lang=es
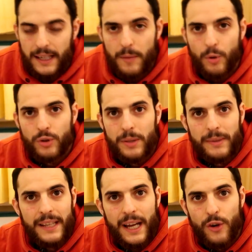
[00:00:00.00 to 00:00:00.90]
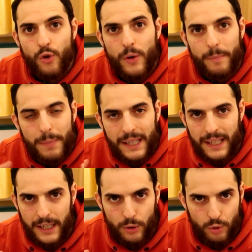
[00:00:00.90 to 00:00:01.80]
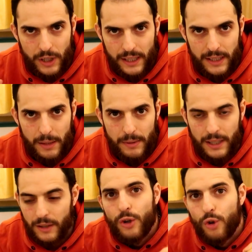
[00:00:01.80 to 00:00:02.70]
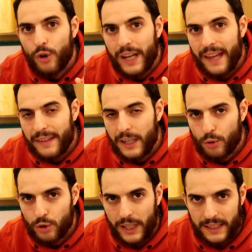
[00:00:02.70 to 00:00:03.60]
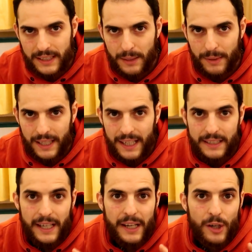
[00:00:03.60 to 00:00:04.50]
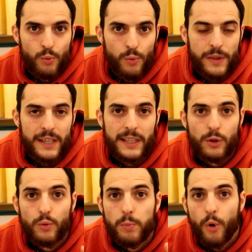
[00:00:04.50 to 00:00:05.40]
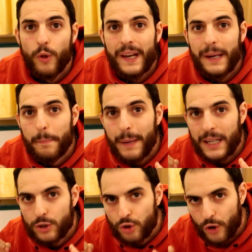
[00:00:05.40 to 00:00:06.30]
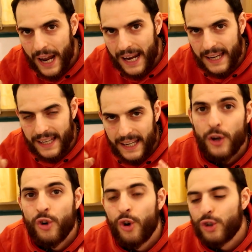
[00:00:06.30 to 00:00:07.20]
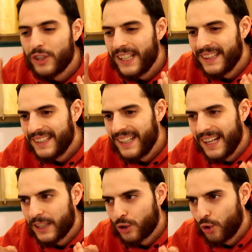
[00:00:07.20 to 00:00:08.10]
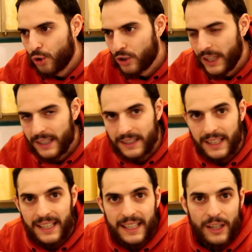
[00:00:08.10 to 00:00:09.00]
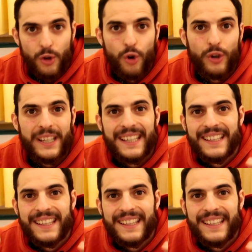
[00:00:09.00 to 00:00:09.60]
La emotividad no implica que tú seas débil. Lo que hace que tú seas débil es que renuncies a tu poder personal. No sentir las cosas con